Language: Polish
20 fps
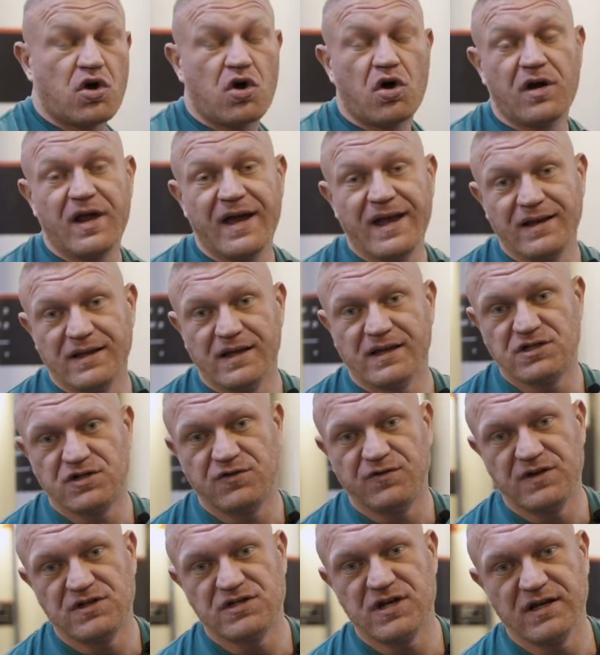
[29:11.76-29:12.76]
kolejnych
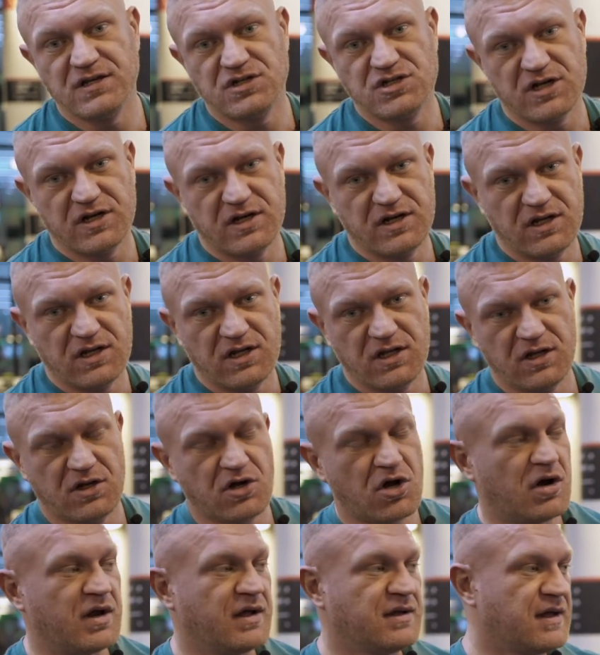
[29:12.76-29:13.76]
ćwiczeń, czyli
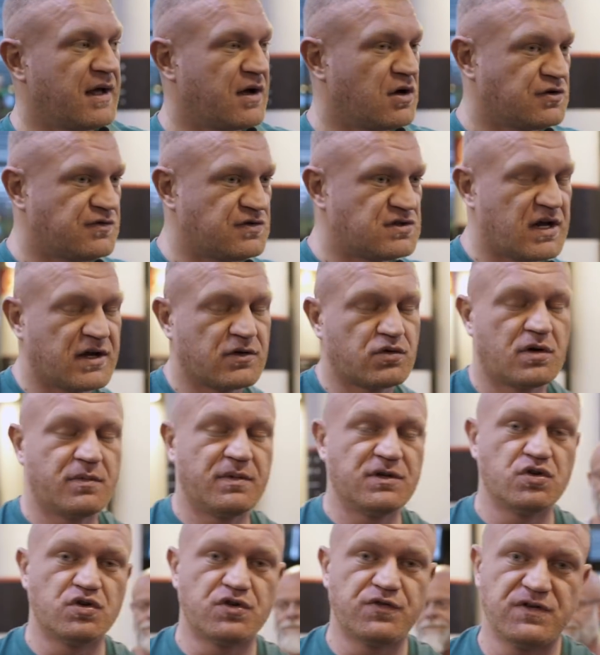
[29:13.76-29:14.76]
kolejnego ćwiczenia, które
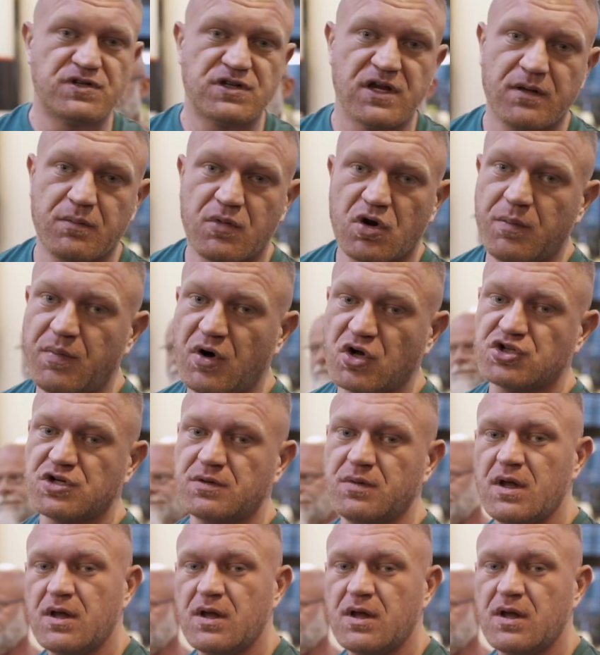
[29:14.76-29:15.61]
będzie już ćwiczeniem roboczym.